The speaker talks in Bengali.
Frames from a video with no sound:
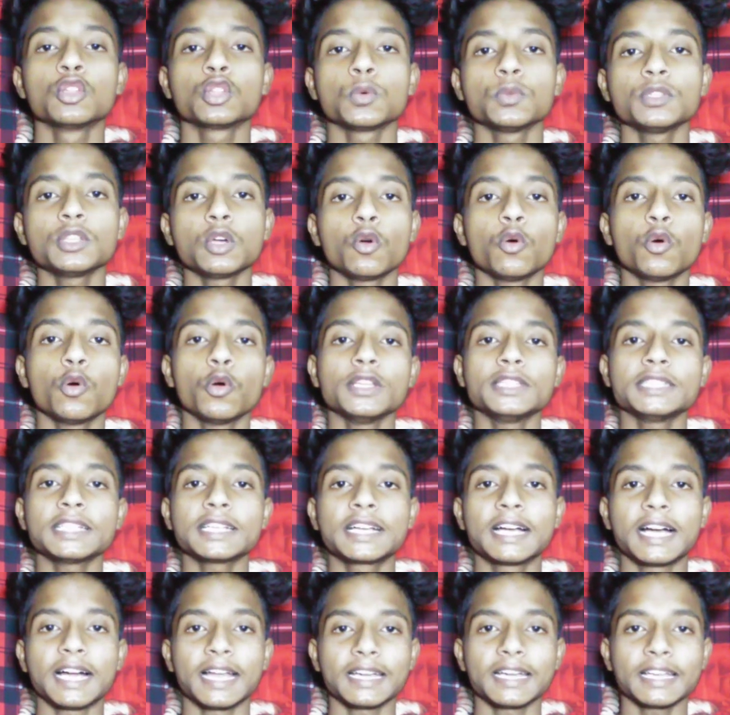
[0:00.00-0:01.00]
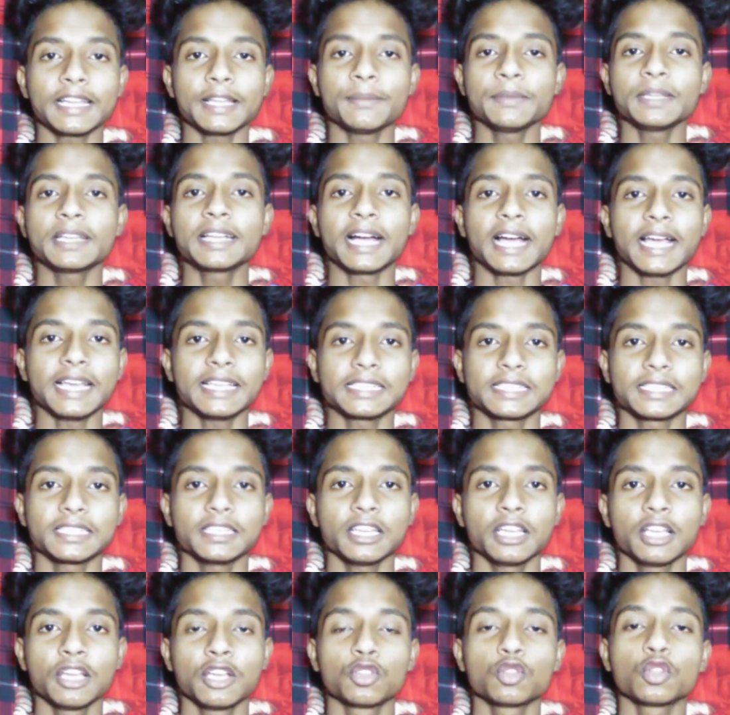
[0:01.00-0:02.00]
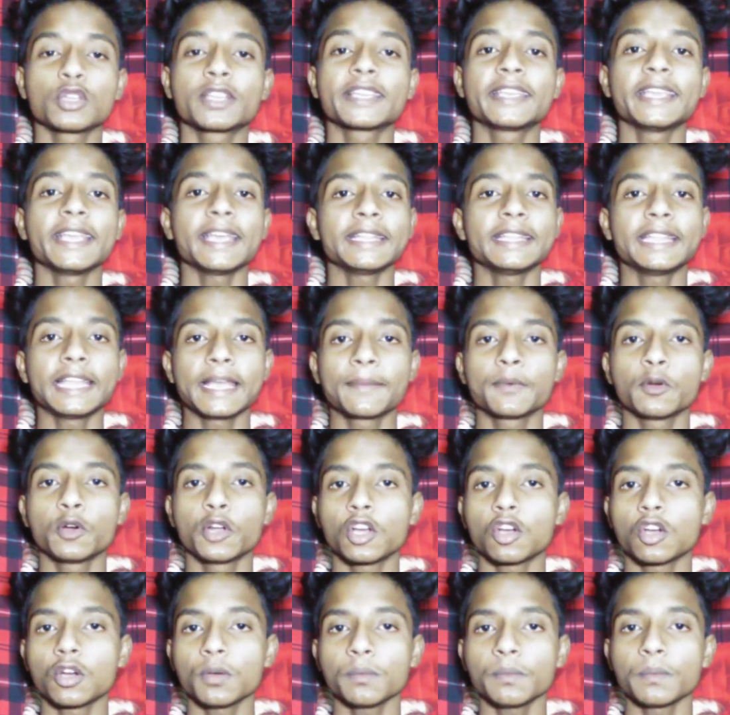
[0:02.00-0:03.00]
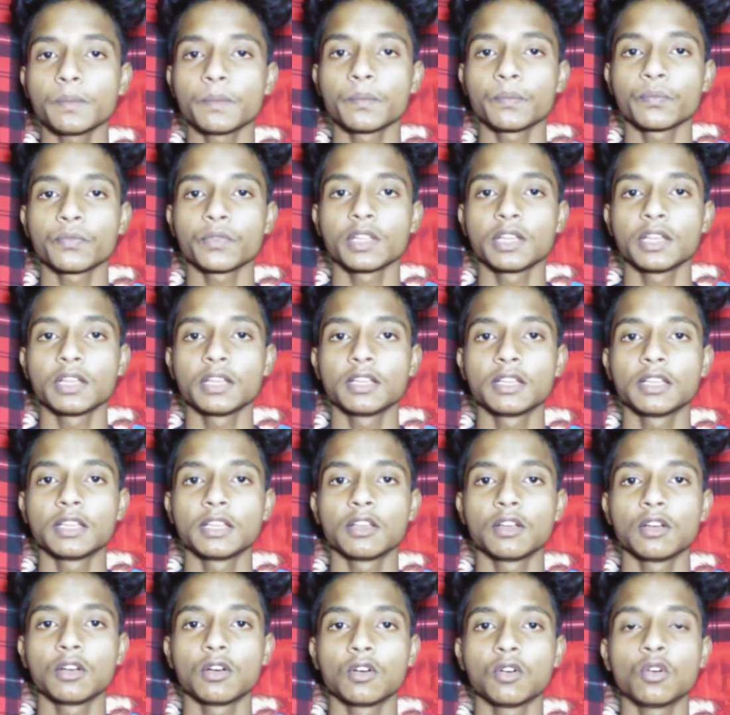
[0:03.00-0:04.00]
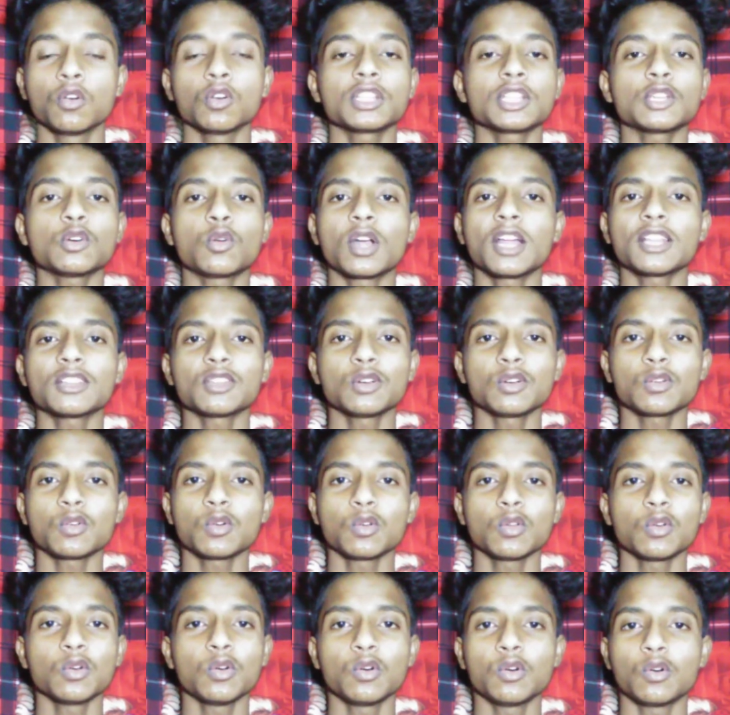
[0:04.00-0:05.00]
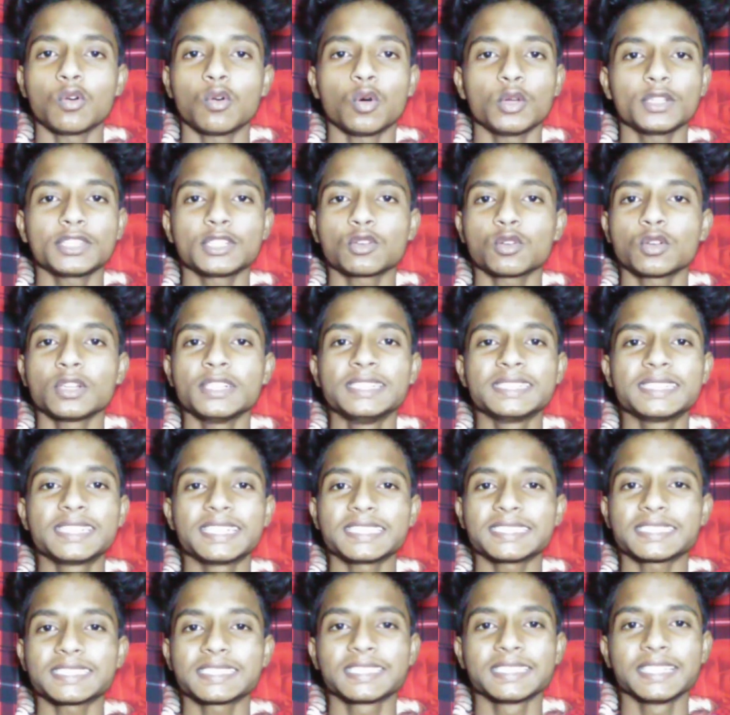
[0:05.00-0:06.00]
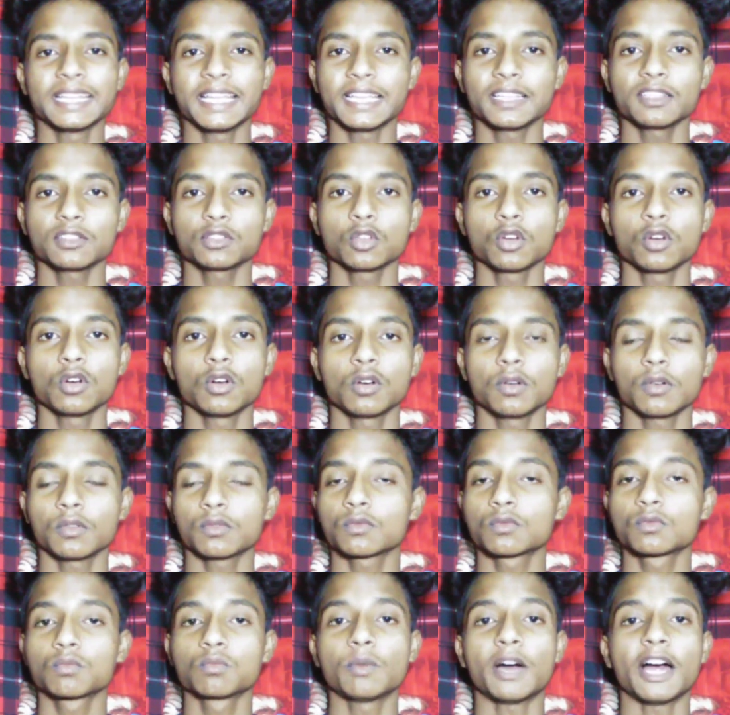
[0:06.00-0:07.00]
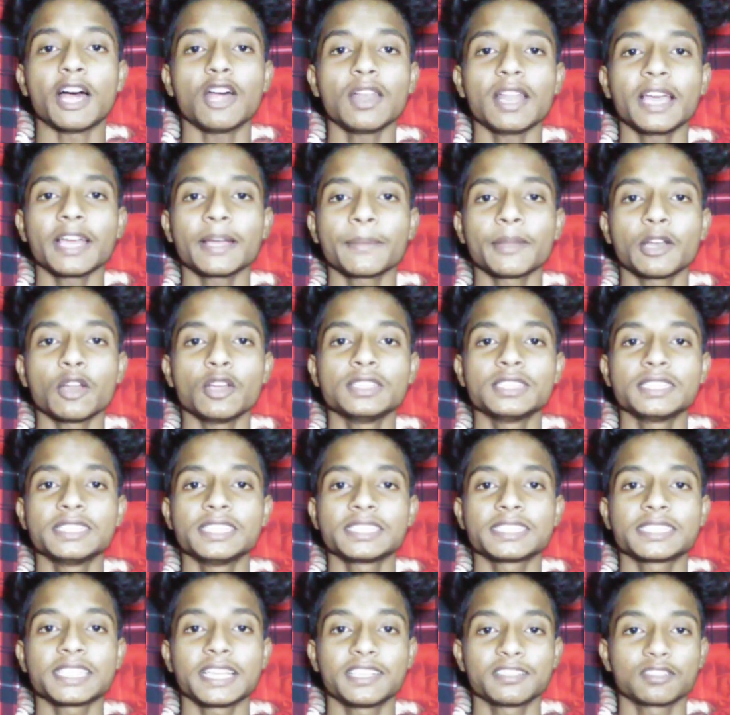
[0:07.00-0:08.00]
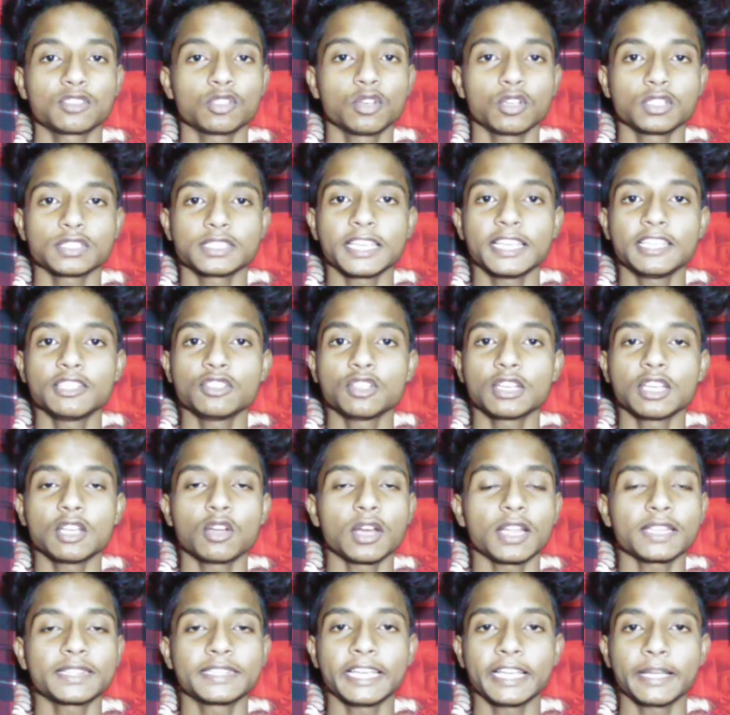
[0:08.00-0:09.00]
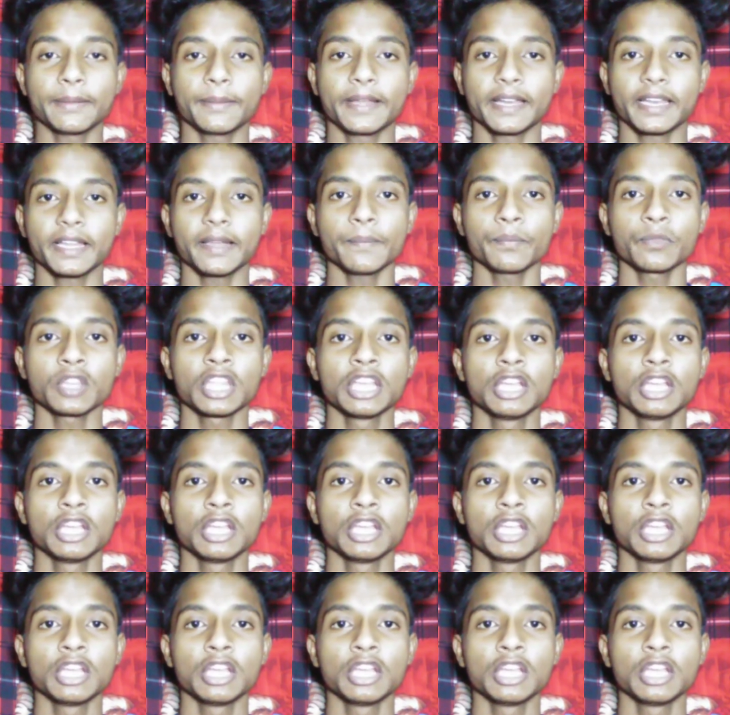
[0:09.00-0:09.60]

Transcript: তোমাদের ওই যে গানটা এমনি গাইছে তো কে দেখবে ওরকম ওরা তো কোনো ওতে কোনো ইন্টারেস্ট নেই তো ভালো লাগবে না ওই জিনিসটা তো সেই জন্য ওরা দেখবে না